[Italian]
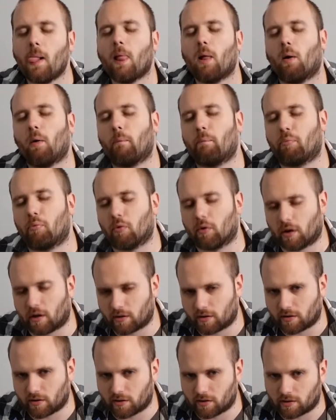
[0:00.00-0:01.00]
oppure
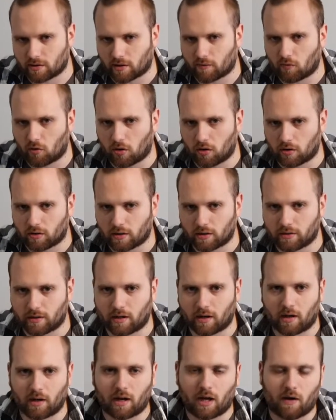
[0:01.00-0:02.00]
essere travolti
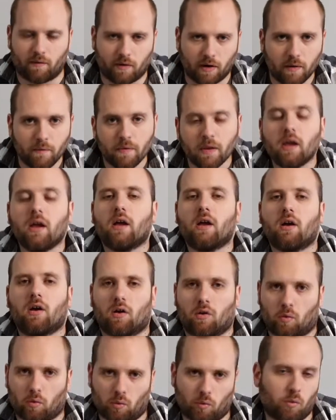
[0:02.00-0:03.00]
dalla lava.
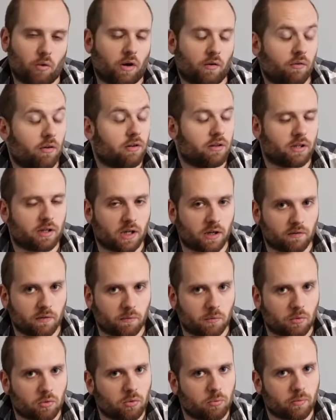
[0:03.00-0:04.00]
Una volta che
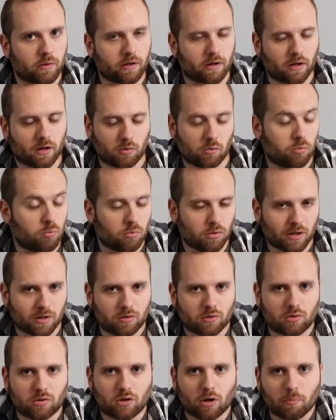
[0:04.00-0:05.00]
avremo
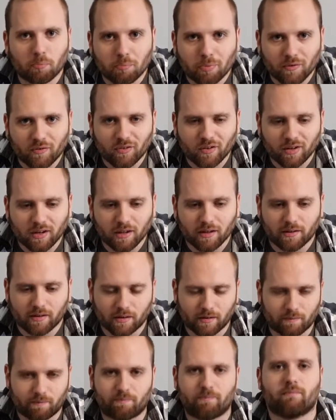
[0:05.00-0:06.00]
accumulato troppe
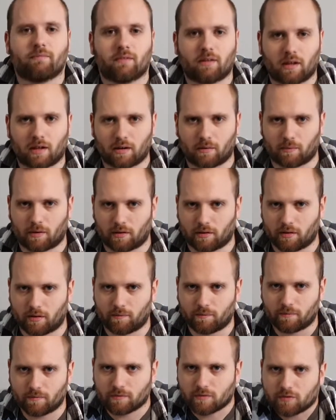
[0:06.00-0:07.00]
ferite, chiaramente
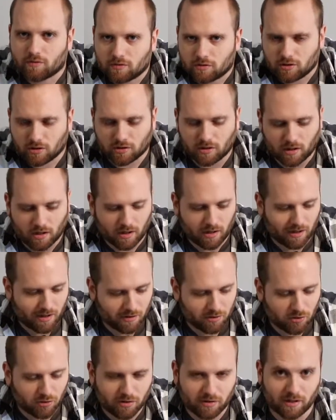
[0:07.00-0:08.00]
ci sarà la
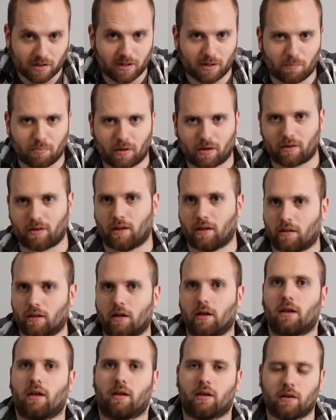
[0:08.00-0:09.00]
nostra dipartita
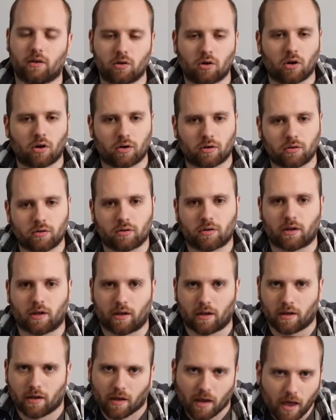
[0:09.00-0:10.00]
e ricordo
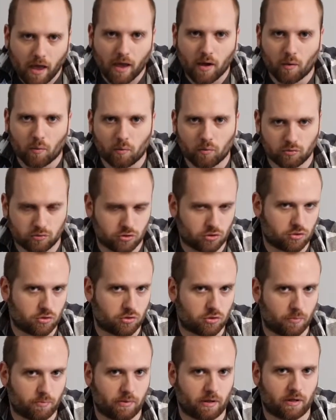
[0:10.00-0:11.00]
che è un gioco
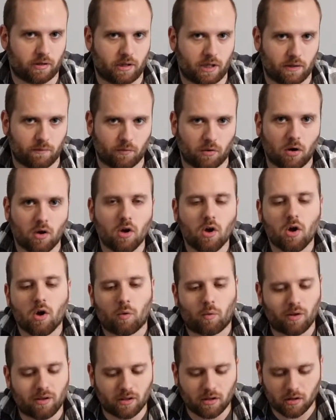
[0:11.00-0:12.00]
cooperativo,
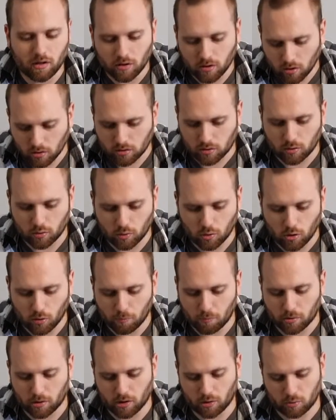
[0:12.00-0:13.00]
quindi il nostro
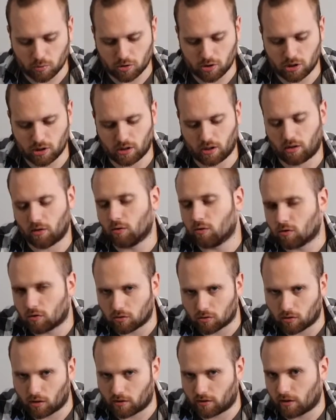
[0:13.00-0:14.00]
compito è riuscire non
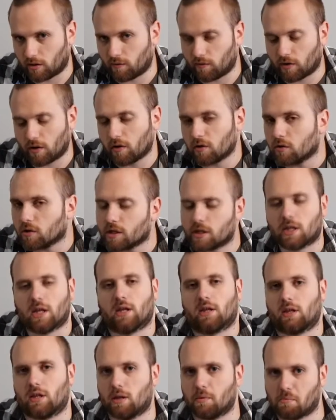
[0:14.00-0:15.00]
solo a salvare noi
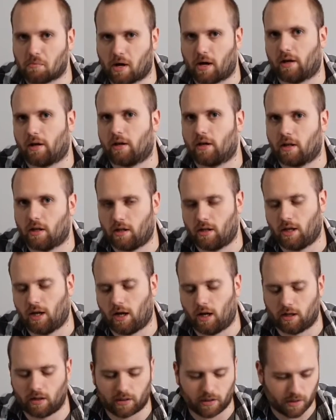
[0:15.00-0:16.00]
stessi ma anche gli
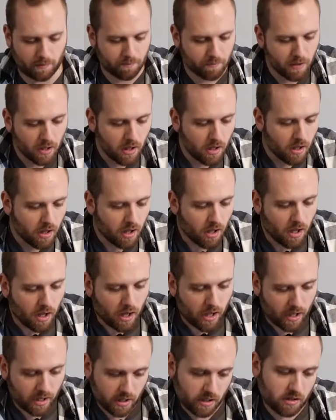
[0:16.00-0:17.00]
altri
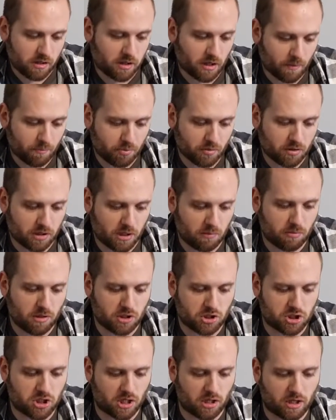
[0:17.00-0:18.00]
e sarà possibile
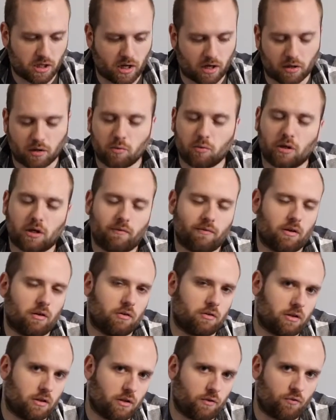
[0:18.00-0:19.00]
scegliere anche un livello
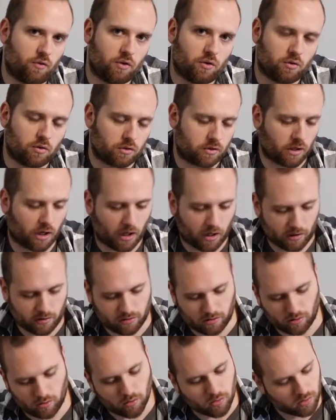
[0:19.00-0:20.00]
di difficoltà a
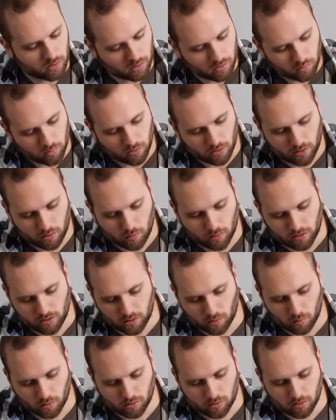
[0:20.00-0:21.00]
seconda di una di queste
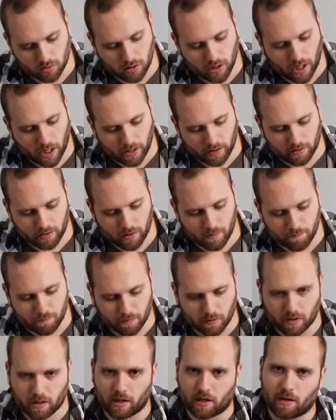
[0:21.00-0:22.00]
quattro carte.
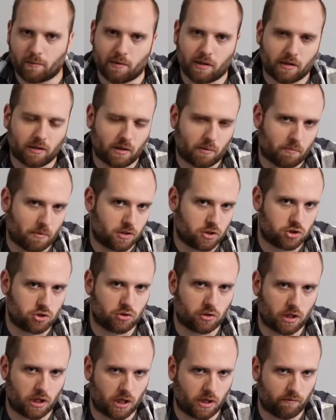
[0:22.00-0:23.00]
Chiaramente
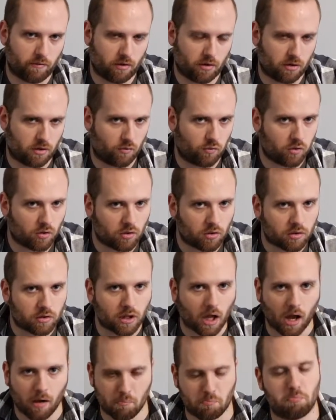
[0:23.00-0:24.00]
maggiore il livello di
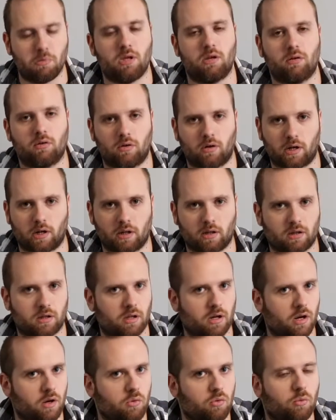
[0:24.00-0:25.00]
difficoltà, minore
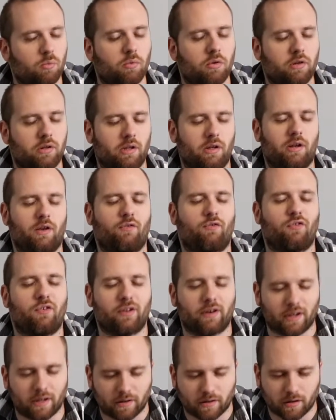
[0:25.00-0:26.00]
sarà il numero delle
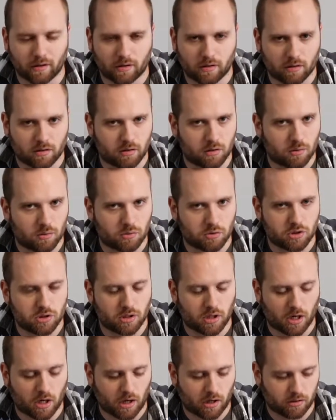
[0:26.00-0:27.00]
ferite che si
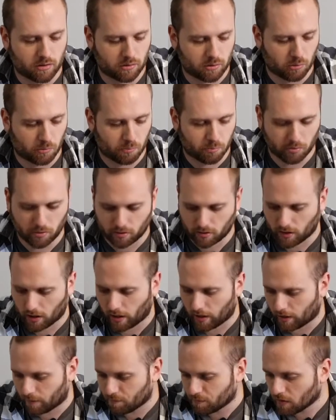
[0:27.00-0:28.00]
riuscirà a
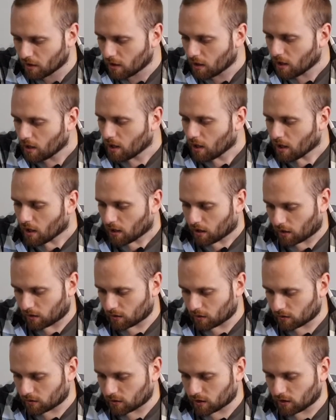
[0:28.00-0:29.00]
sopportare.
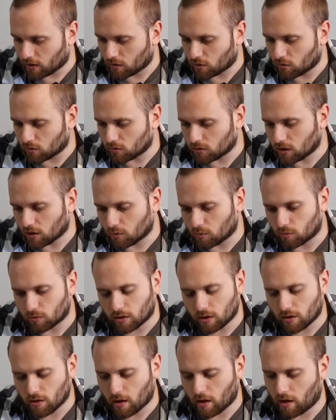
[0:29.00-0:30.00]
La scheda
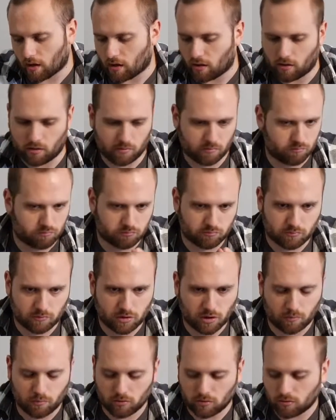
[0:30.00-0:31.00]
contenuti è
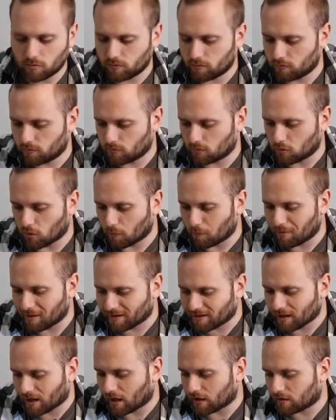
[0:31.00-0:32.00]
diciamo,
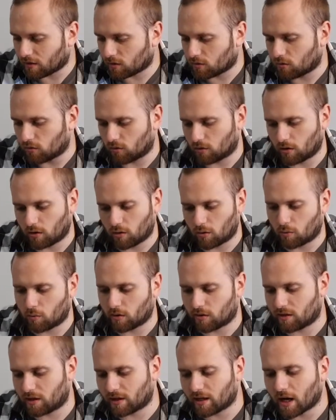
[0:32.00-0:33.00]
completata con
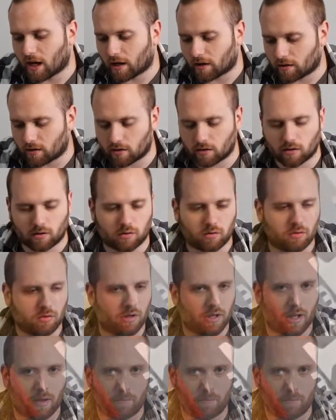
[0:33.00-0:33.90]
queste carte che sono le